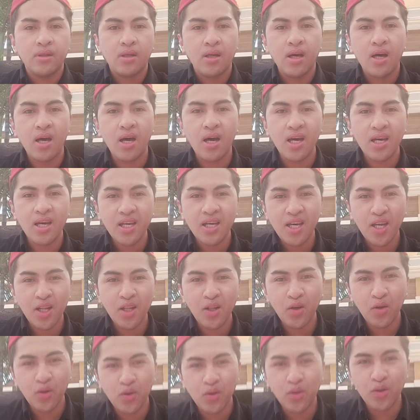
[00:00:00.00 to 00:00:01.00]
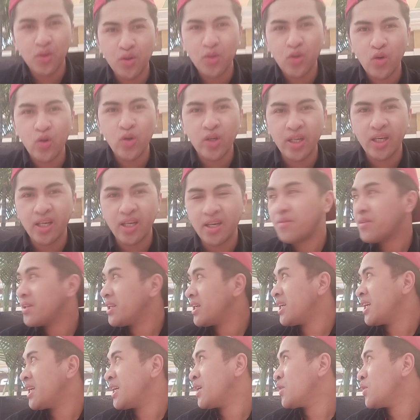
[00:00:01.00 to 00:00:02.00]
Hi, hello, good
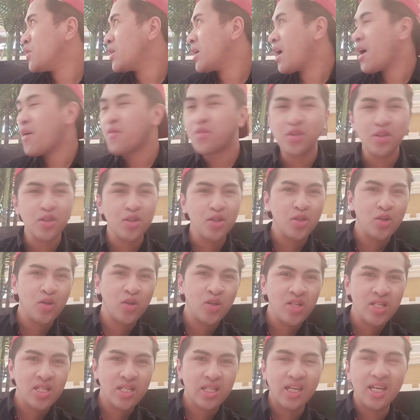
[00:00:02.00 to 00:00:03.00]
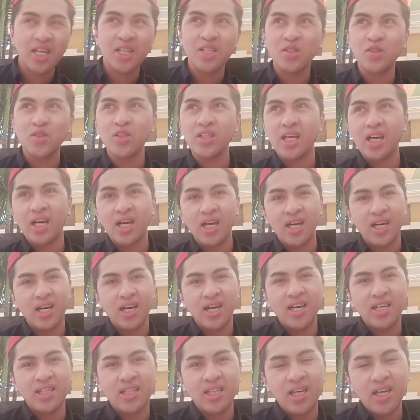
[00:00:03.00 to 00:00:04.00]
evening, good afternoon sa inyong
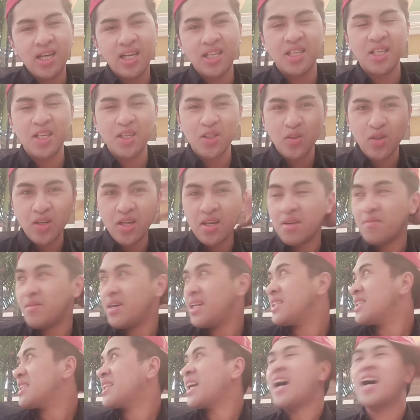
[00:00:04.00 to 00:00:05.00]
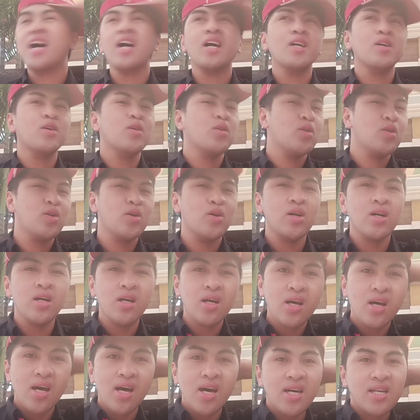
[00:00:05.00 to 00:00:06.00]
lahat. At dito na naman tayo
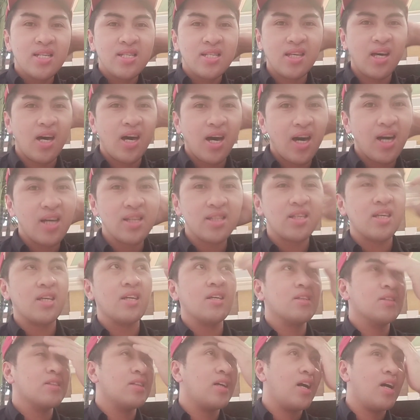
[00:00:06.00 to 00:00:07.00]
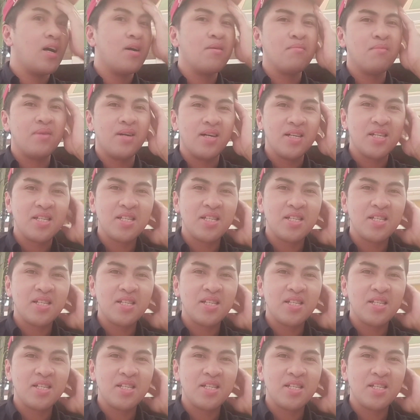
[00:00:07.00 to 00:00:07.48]
sa ating gama